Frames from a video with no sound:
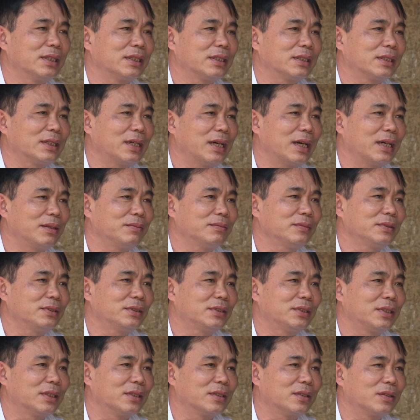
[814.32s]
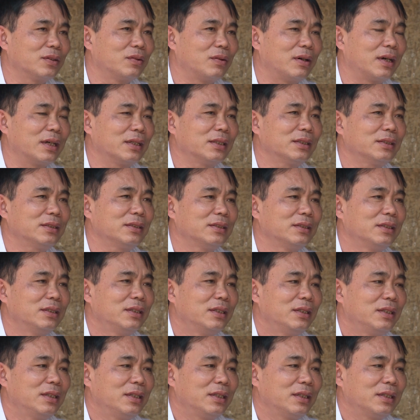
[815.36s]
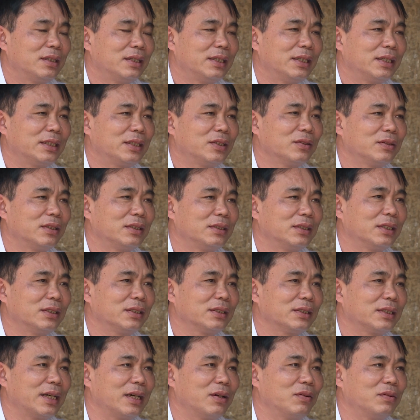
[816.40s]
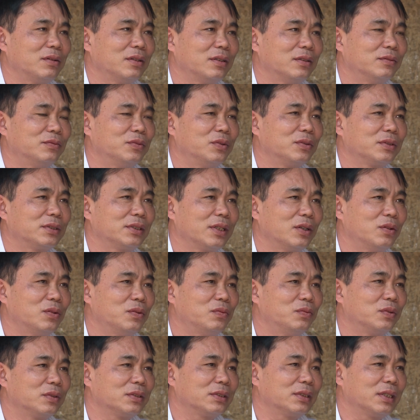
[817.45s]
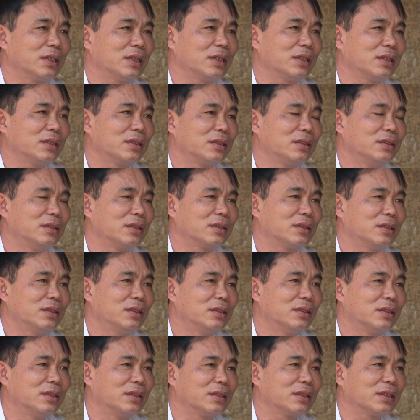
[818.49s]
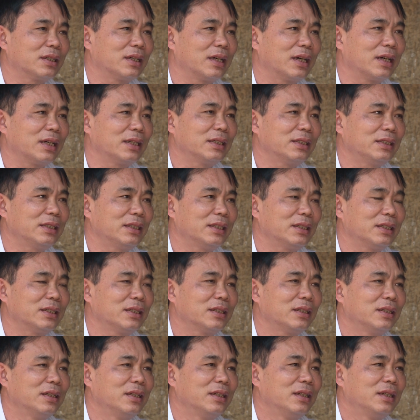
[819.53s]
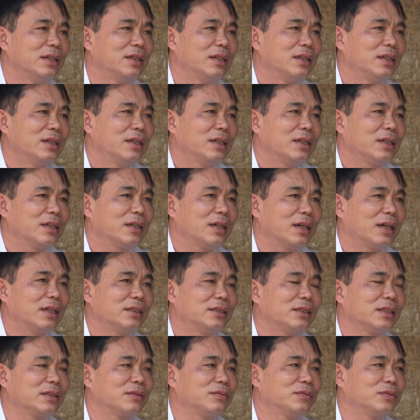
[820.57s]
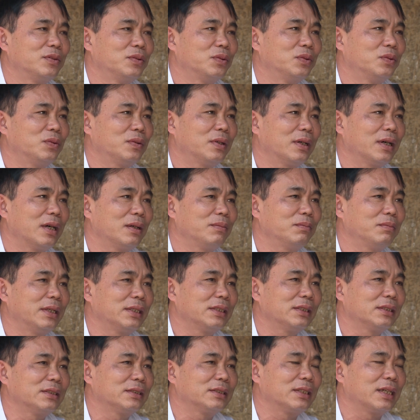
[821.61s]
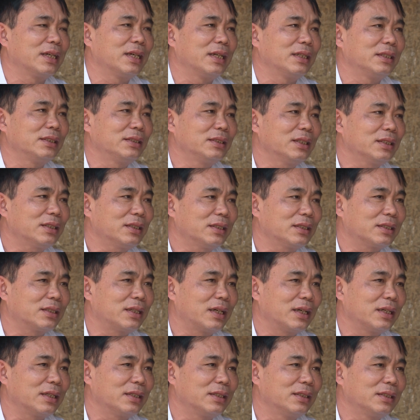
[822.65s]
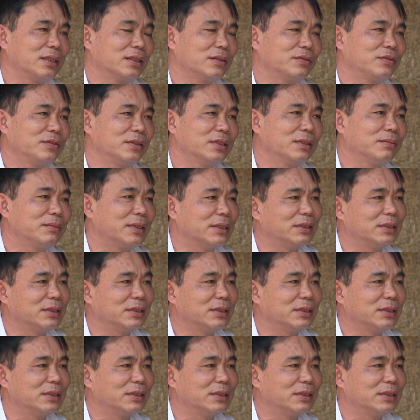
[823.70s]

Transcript: tiện khám chẩn đoán để cho người dân nghèo ở vùng sâu vùng xa được hưởng cái gì ạ? cái dịch vụ khám bệnh rẻ nhất tại địa phương